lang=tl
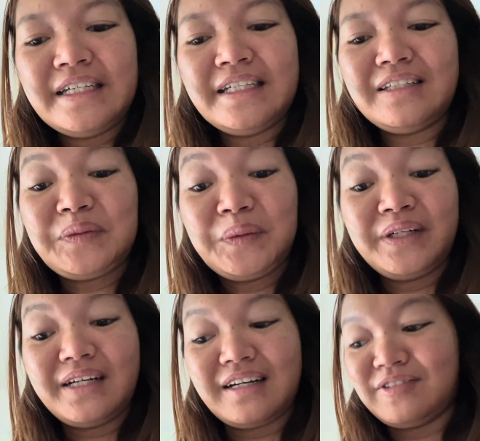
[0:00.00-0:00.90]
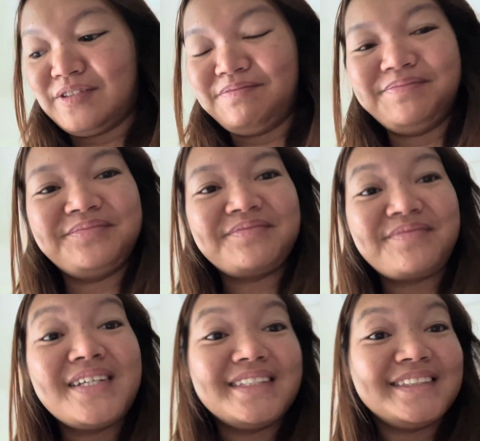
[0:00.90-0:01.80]
Nag-order ako.
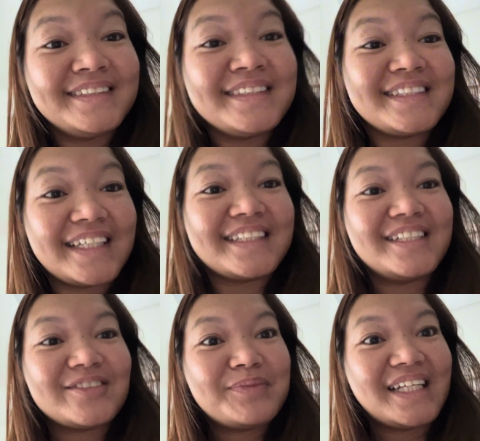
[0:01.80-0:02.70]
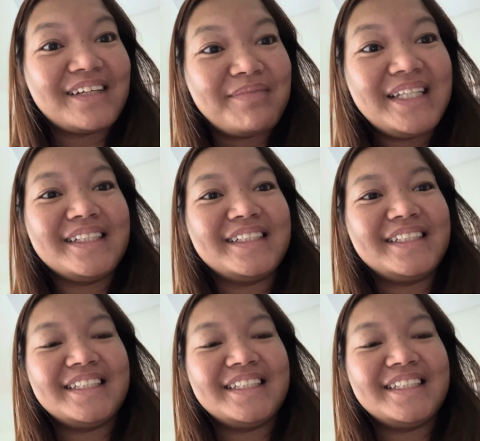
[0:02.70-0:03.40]
Excited ako matikman.